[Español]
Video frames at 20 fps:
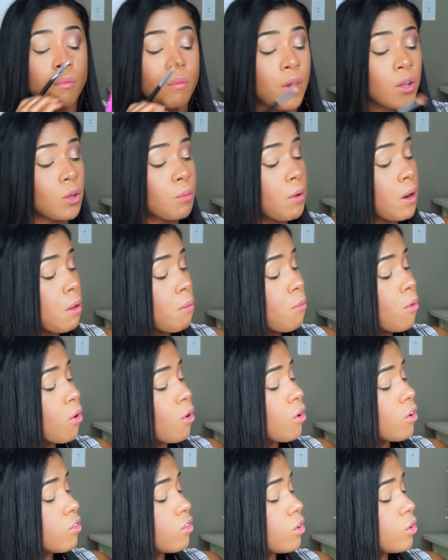Voy a tomar el
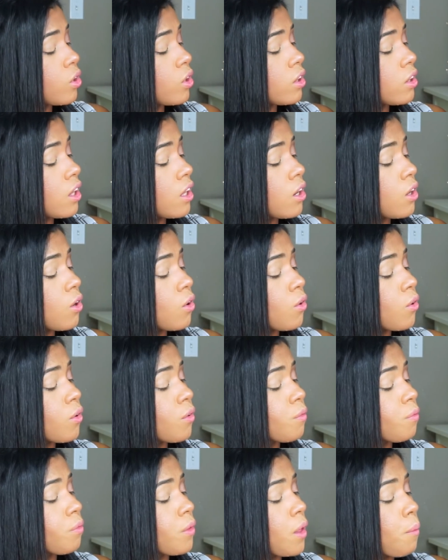mismo colorcito
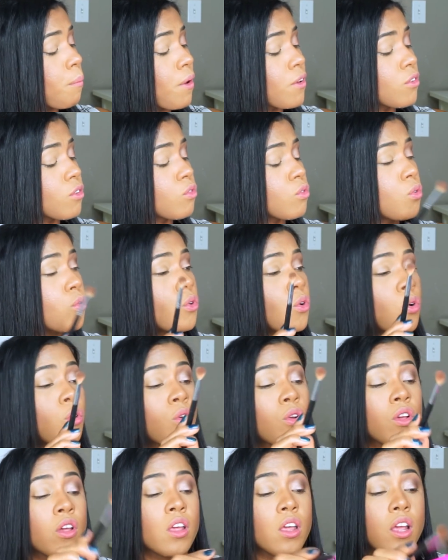anterior, el más oscuro,